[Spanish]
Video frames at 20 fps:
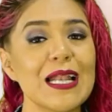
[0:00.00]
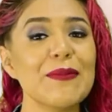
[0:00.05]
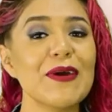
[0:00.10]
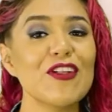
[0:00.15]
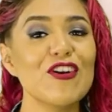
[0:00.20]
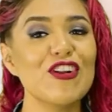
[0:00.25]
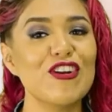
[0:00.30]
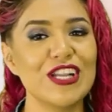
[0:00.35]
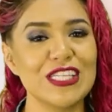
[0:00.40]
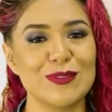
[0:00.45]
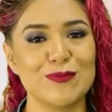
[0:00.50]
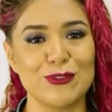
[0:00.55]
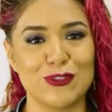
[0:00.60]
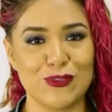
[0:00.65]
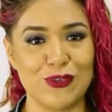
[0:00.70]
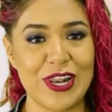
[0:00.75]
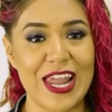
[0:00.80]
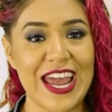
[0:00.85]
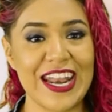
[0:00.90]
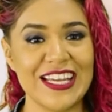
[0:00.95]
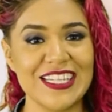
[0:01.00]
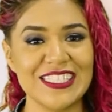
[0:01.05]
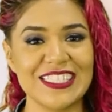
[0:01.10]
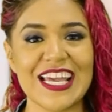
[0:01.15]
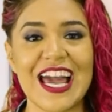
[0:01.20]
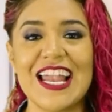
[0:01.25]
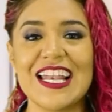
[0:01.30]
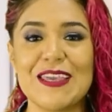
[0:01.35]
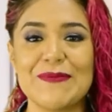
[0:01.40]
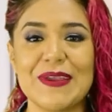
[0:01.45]
Calma dolores
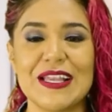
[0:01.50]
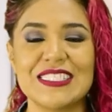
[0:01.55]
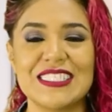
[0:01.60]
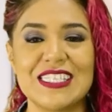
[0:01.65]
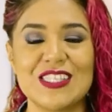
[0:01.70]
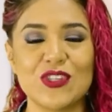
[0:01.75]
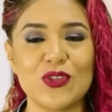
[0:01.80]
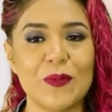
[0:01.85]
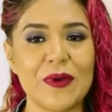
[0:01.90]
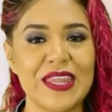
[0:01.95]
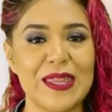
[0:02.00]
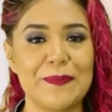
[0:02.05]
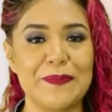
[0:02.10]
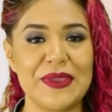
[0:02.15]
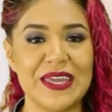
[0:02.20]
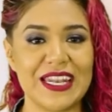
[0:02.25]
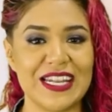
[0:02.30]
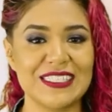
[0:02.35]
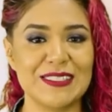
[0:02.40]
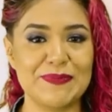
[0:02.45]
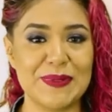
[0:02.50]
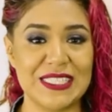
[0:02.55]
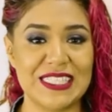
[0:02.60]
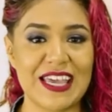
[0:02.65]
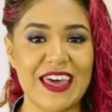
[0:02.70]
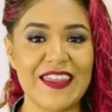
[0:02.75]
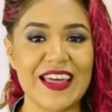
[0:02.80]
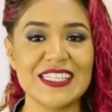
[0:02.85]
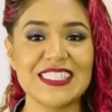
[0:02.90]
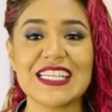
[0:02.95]
musculares, alivia el síntoma de piernas
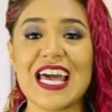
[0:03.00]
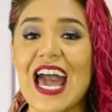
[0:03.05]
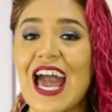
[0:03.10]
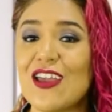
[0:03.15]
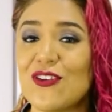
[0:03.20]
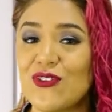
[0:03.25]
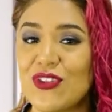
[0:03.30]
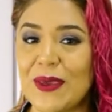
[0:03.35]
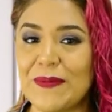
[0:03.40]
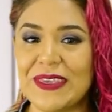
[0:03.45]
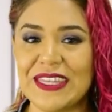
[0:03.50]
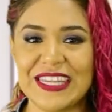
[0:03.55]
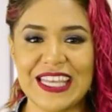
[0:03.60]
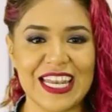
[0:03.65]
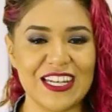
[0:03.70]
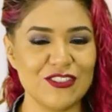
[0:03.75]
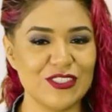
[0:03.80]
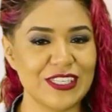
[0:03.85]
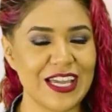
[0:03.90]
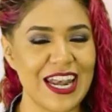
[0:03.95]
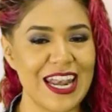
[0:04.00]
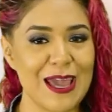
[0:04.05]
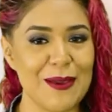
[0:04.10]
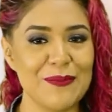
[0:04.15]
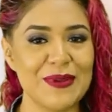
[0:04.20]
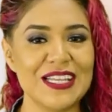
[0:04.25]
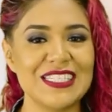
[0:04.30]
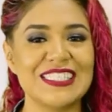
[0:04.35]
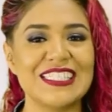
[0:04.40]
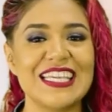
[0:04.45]
pesadas, ayuda a evitar los
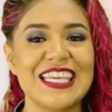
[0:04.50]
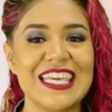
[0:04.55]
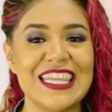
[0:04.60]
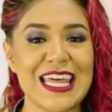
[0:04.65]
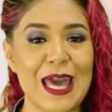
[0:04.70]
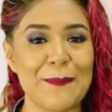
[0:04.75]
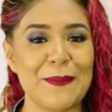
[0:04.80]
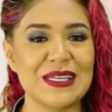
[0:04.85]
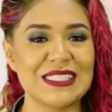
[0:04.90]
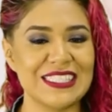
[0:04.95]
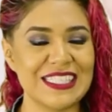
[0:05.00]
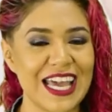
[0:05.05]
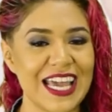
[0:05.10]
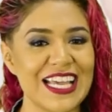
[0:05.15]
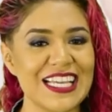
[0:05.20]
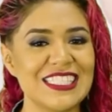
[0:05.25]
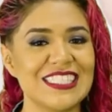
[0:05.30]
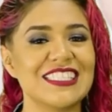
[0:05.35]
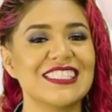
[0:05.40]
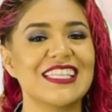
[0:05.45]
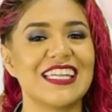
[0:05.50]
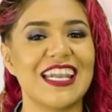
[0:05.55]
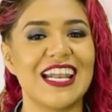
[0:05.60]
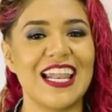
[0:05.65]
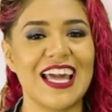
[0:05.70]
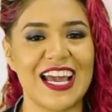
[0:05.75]
calambres y da masajes de